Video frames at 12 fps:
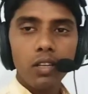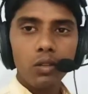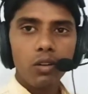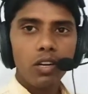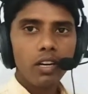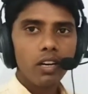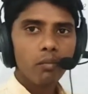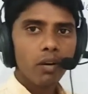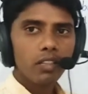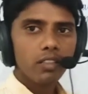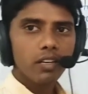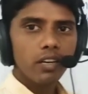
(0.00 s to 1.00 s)
तो अगर
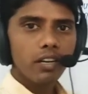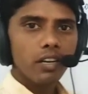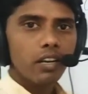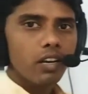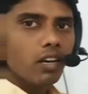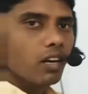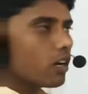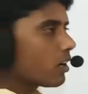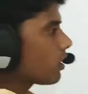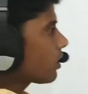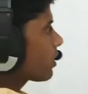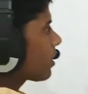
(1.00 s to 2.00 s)
बात करें
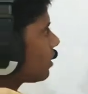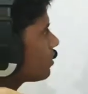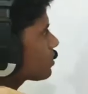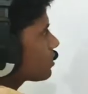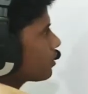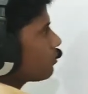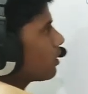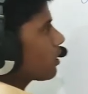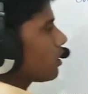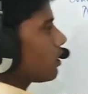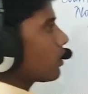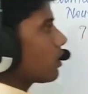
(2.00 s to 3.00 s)
काउंटेबल
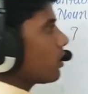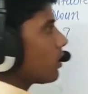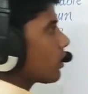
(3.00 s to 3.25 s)
नॉन